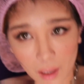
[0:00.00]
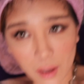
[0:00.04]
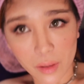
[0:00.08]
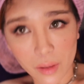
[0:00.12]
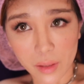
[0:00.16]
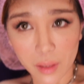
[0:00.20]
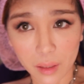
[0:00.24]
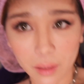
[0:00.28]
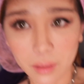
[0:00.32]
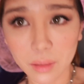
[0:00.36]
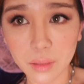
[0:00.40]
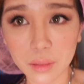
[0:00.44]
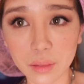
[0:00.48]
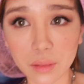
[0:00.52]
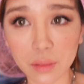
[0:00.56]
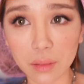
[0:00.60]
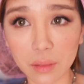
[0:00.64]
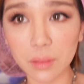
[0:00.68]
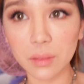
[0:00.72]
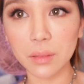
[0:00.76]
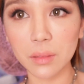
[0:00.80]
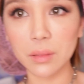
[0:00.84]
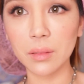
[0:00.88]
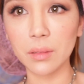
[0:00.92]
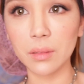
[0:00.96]
ko sa inyo.
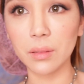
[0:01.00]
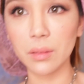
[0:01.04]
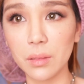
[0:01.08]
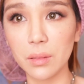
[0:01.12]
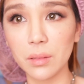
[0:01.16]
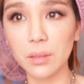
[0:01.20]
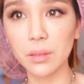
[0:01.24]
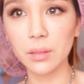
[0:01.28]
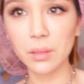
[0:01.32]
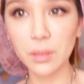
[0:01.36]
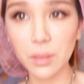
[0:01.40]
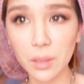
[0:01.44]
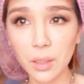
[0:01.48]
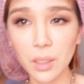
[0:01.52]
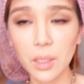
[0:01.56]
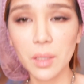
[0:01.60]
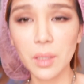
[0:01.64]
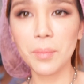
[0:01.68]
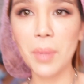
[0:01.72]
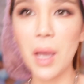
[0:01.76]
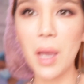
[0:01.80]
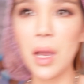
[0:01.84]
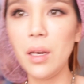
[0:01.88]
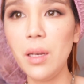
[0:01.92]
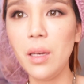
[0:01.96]
Mm.
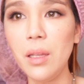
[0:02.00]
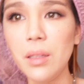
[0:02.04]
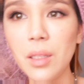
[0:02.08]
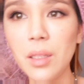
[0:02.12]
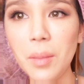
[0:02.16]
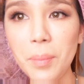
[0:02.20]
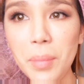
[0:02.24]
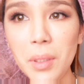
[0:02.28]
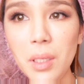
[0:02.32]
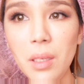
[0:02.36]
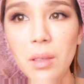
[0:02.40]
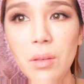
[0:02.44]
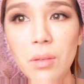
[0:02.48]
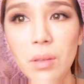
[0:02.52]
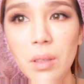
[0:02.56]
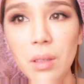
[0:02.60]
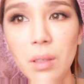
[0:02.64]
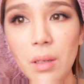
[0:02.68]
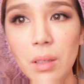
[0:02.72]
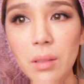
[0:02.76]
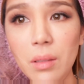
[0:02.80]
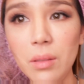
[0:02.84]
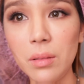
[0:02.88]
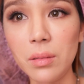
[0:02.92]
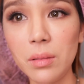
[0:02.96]
Parang na yung tabingin
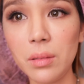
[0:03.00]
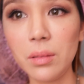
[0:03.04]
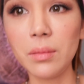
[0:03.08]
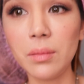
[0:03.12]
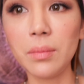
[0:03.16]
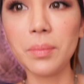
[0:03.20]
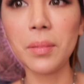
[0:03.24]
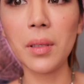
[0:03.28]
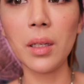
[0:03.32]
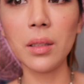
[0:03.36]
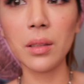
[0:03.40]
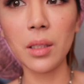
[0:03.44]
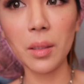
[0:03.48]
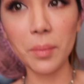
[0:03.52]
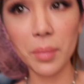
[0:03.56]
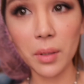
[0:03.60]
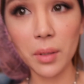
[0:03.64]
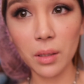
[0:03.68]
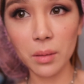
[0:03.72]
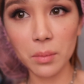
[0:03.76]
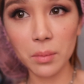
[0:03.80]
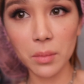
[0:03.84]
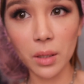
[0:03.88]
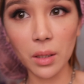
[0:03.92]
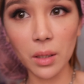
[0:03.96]
ano ko. Parang
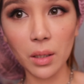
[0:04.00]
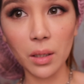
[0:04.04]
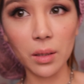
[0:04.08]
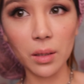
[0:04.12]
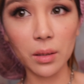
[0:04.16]
tabingin mukha